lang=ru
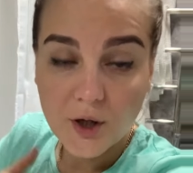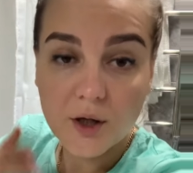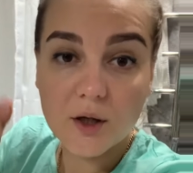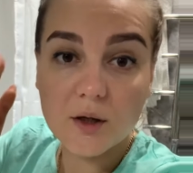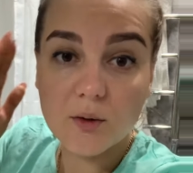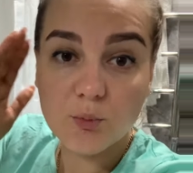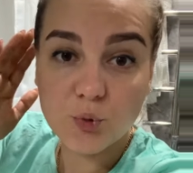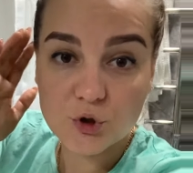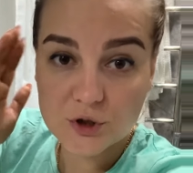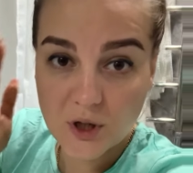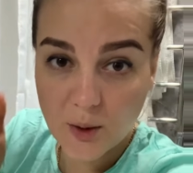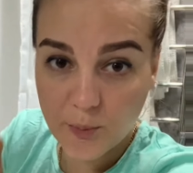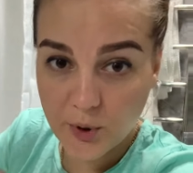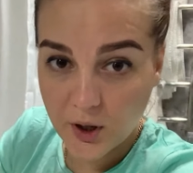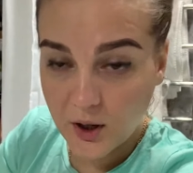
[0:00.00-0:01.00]
и после
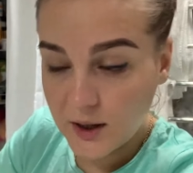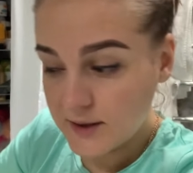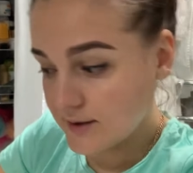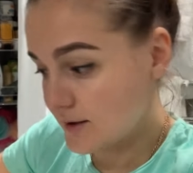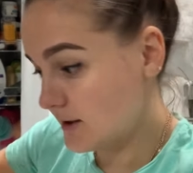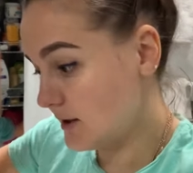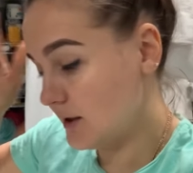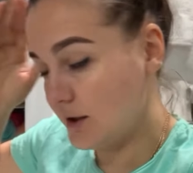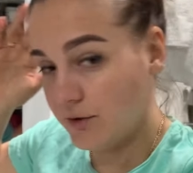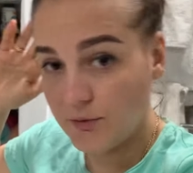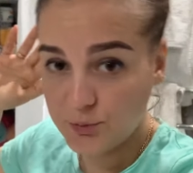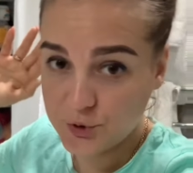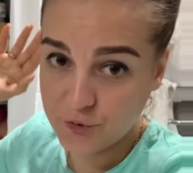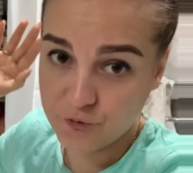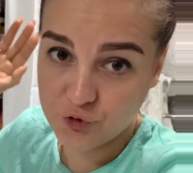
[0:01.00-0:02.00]
операции, и
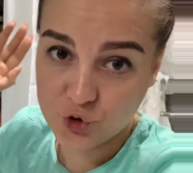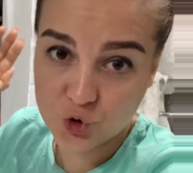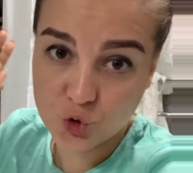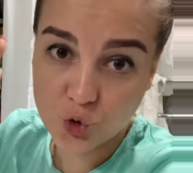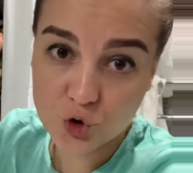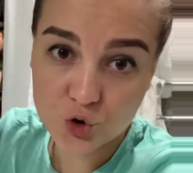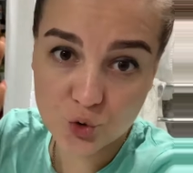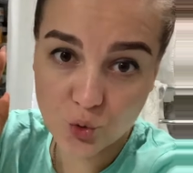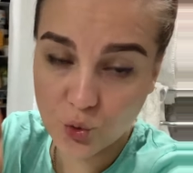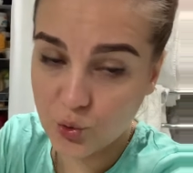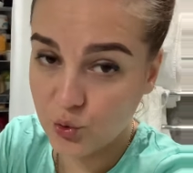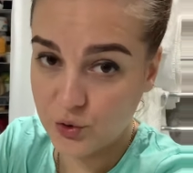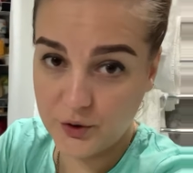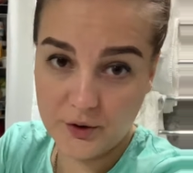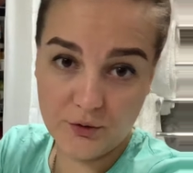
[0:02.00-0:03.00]
вообще все что
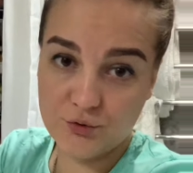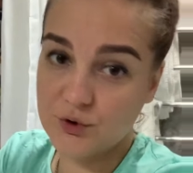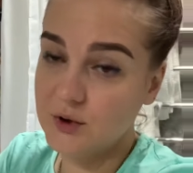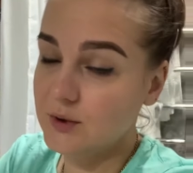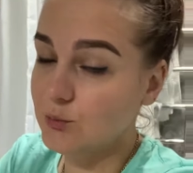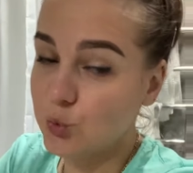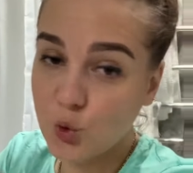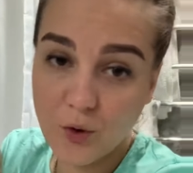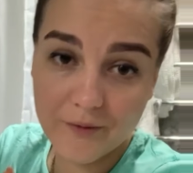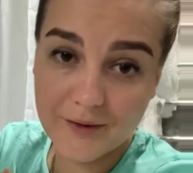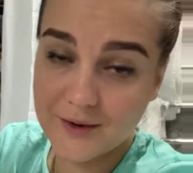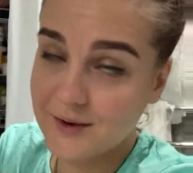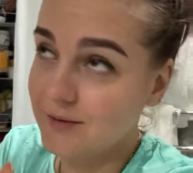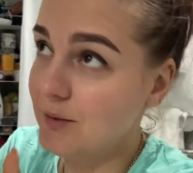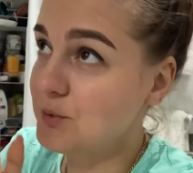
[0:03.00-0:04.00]
угодно. Уже брови
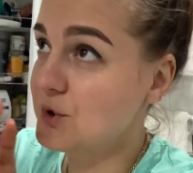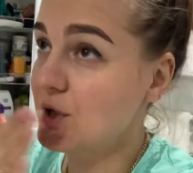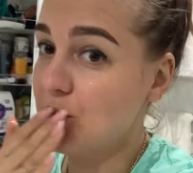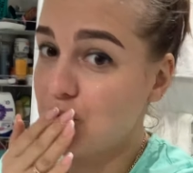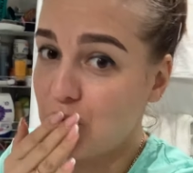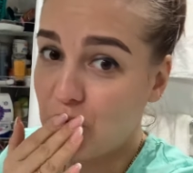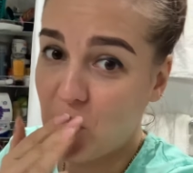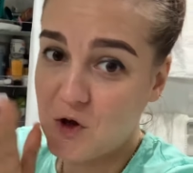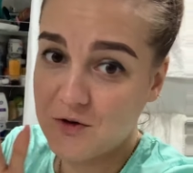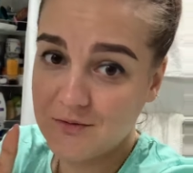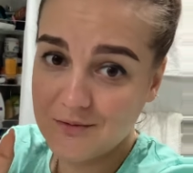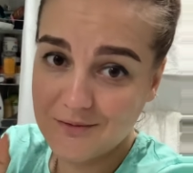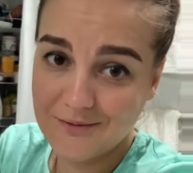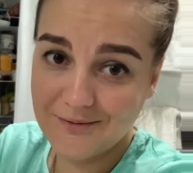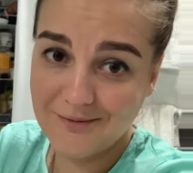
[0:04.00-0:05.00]
это вообще
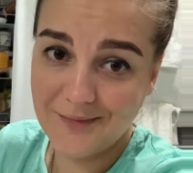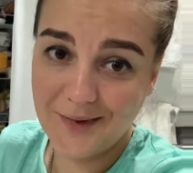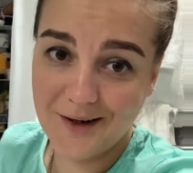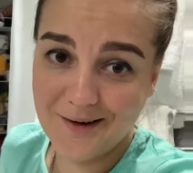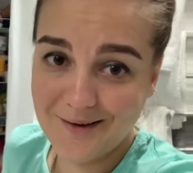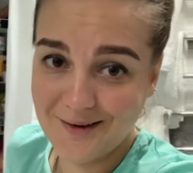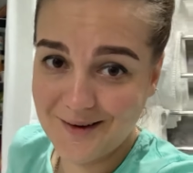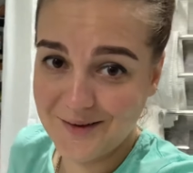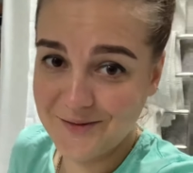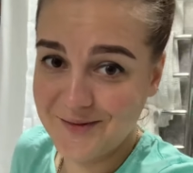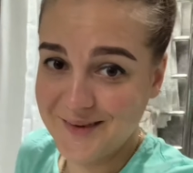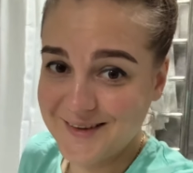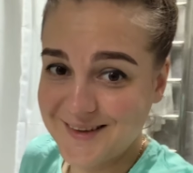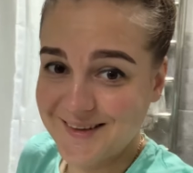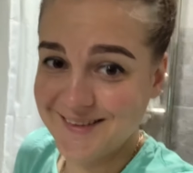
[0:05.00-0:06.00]
маленькая
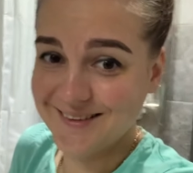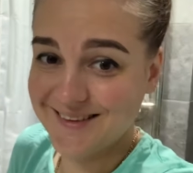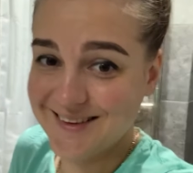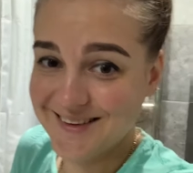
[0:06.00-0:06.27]
конфетка.